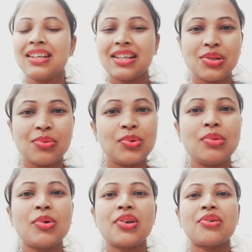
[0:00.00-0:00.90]
কিছু ভুল
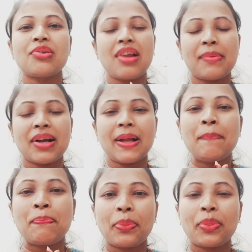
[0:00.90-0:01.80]
মনে করো না আমাকে
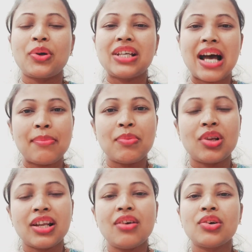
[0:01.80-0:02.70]
তো এটা আমি
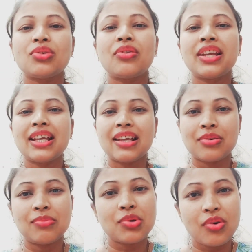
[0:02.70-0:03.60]
বলে না হয়তো অনেকে
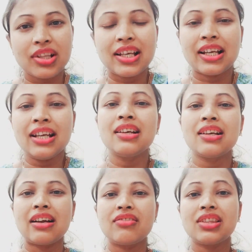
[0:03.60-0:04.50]
এরকম করে থাকে
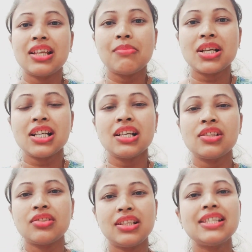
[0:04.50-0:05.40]
কারণ তিন মাসের
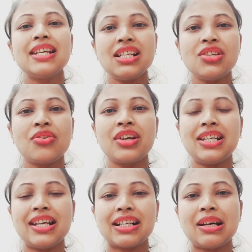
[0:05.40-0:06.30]
নিজেই
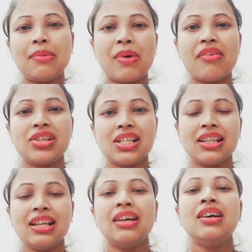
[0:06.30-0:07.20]
শিওরিটি একটা পাওয়া যায়
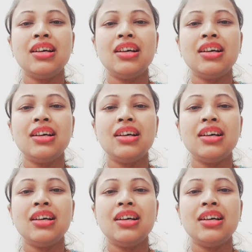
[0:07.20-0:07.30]
তাই না